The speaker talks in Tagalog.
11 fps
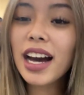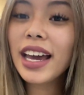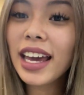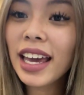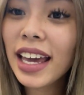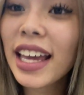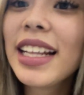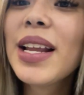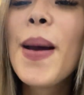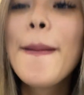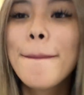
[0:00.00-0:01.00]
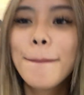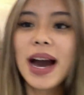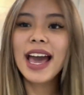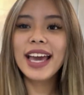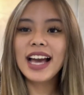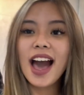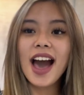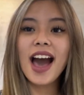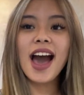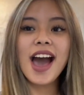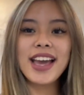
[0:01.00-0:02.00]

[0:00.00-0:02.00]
akin. Bye guys!